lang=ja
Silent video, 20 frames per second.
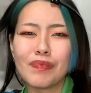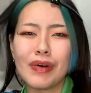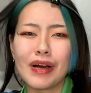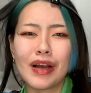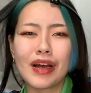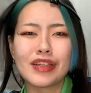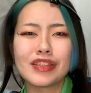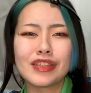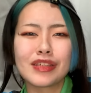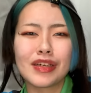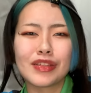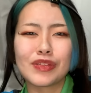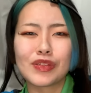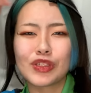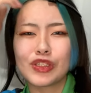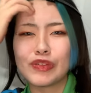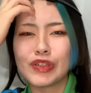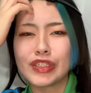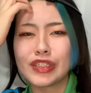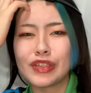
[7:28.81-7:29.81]
まあ、ガツガツ
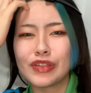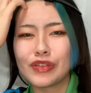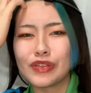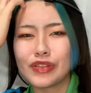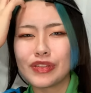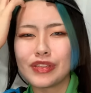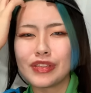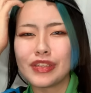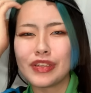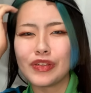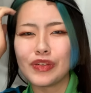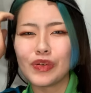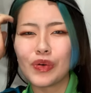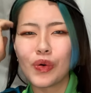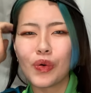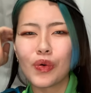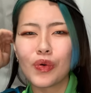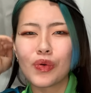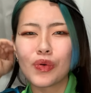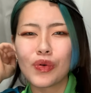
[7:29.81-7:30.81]
食わせるっていう
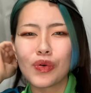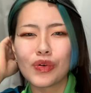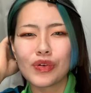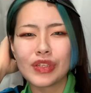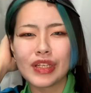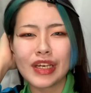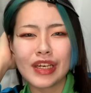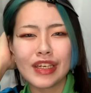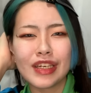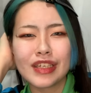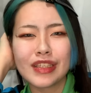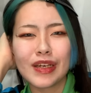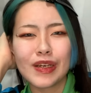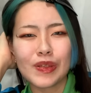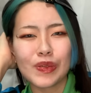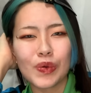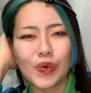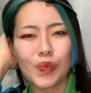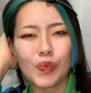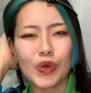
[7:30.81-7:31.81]
方向でいきたい
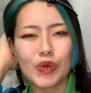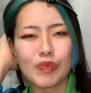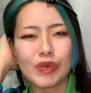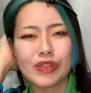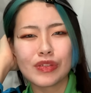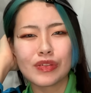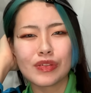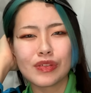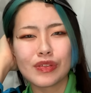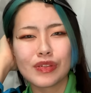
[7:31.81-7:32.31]
と思います